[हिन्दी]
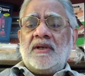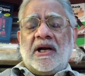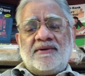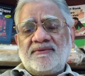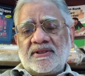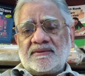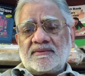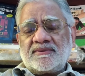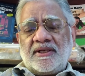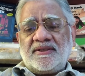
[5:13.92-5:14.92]
आठवीं तक
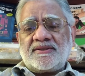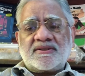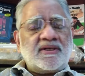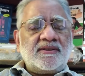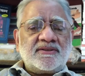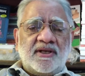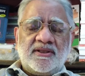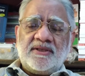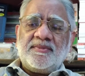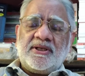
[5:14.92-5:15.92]
सारी शिक्षा दीक्षा
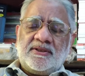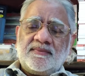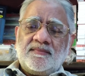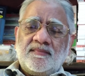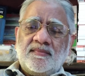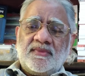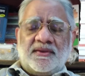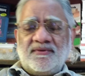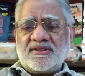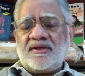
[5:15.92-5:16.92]
हिंदी में रही
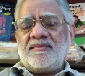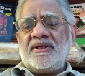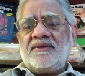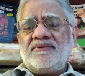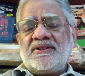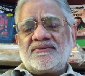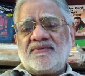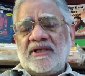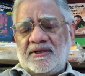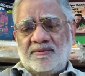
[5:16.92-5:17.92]
नवीं से हमने नवीं दसवीं
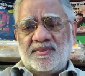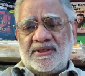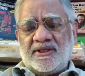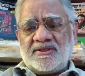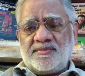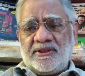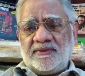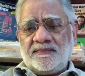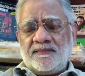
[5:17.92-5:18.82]
ग्यारहवीं में अंग्रेजी पढ़ी